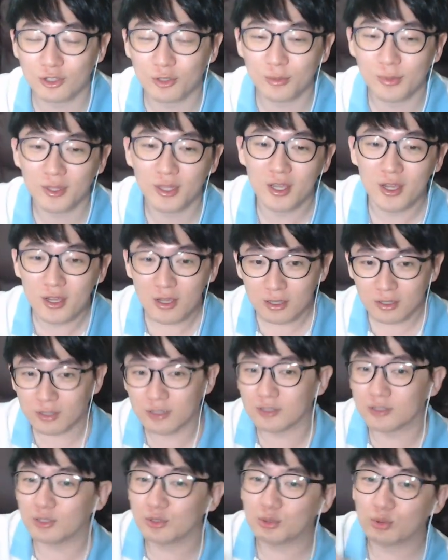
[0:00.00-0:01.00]
그러면
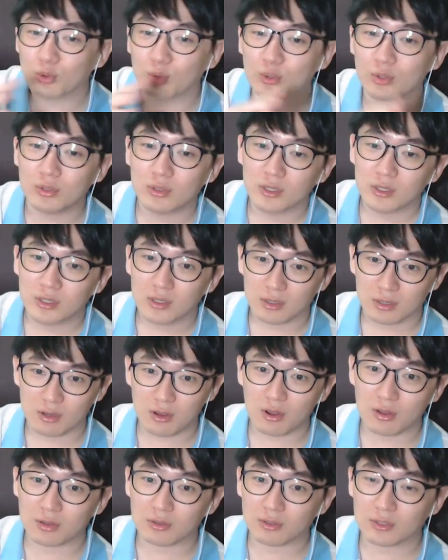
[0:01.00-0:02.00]
그들도
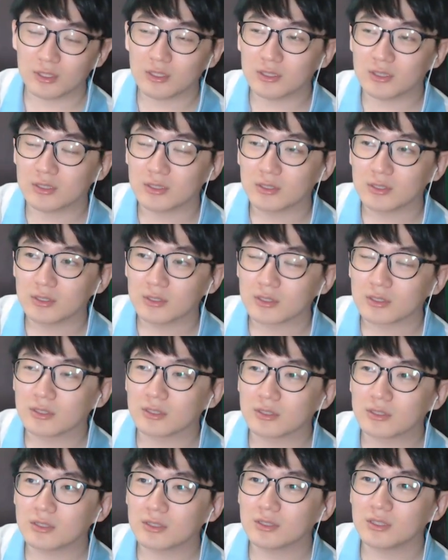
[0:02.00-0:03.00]
그
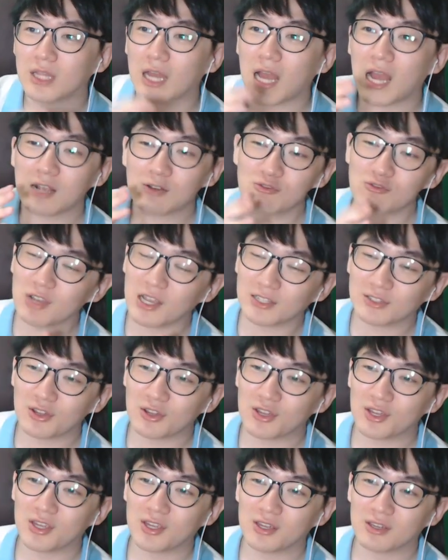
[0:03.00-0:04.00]
그들은
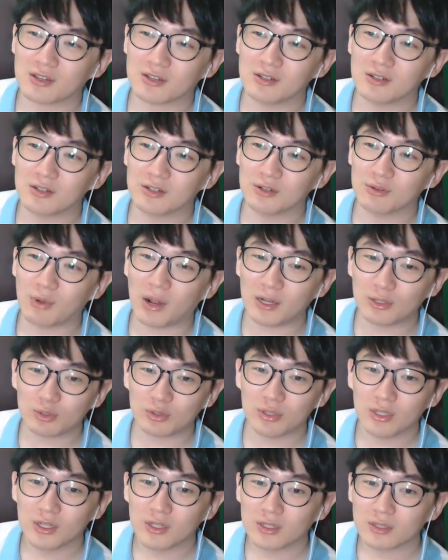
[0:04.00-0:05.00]
한국에서의 그 활그
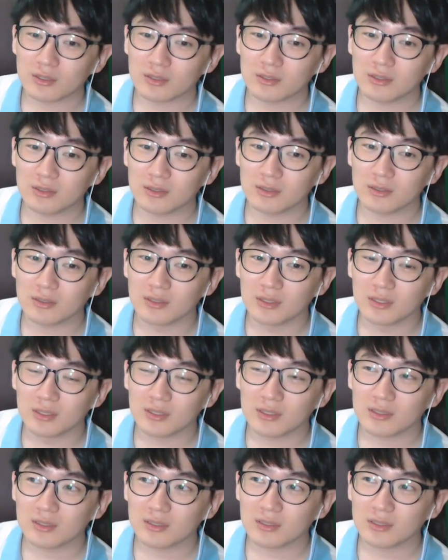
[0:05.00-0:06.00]
그
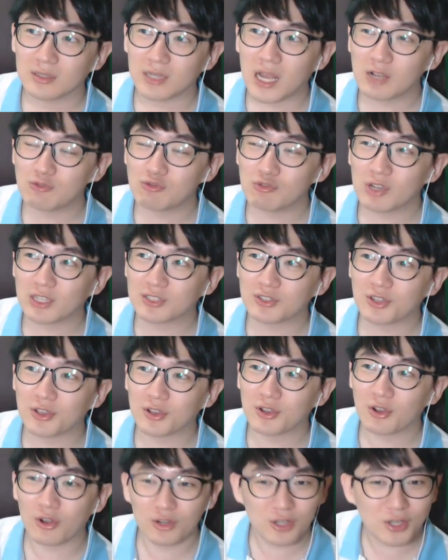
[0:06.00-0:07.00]

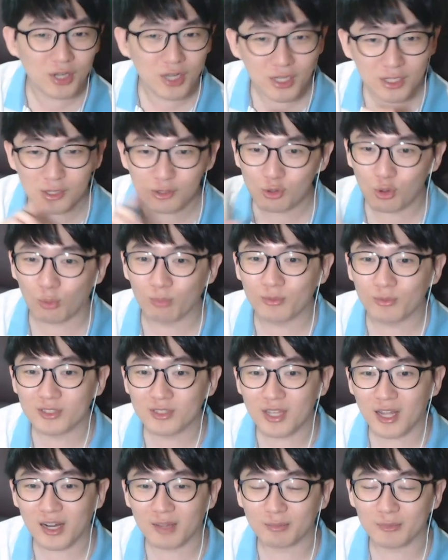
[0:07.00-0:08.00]
한국에서의 커리어가 1도 없는
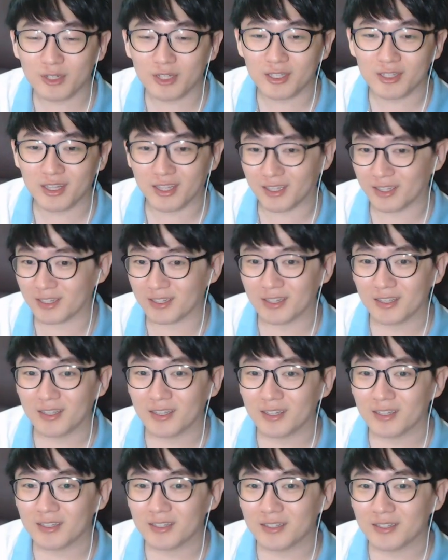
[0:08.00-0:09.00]
사람들인데
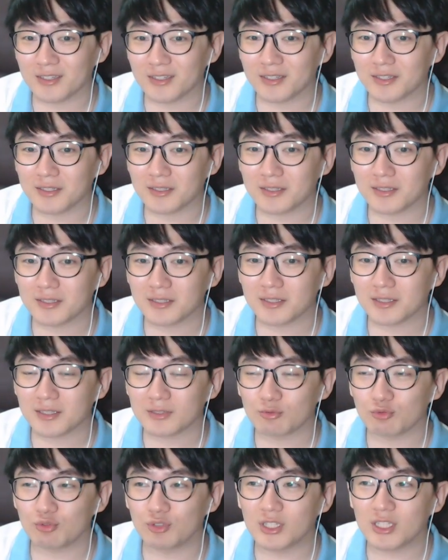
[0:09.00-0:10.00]

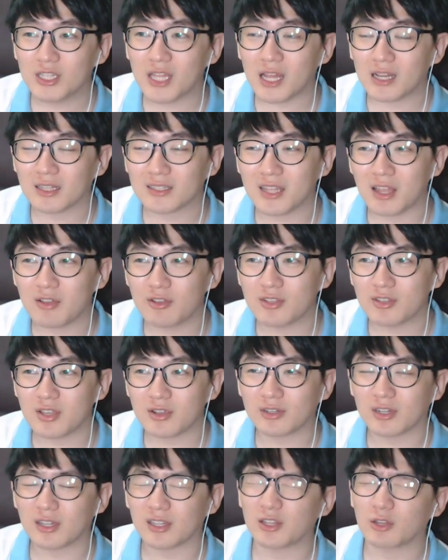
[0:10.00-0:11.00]
우리나라
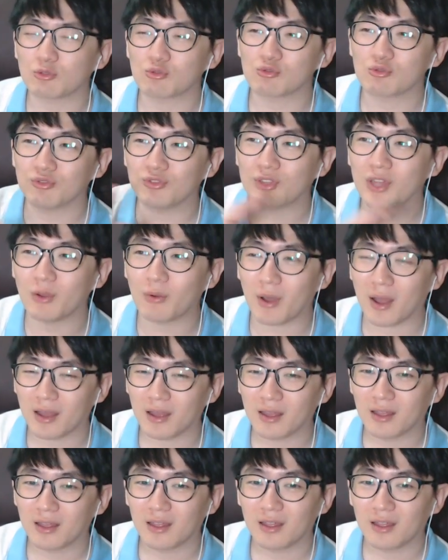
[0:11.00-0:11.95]
사회생활 한다고 군대 와.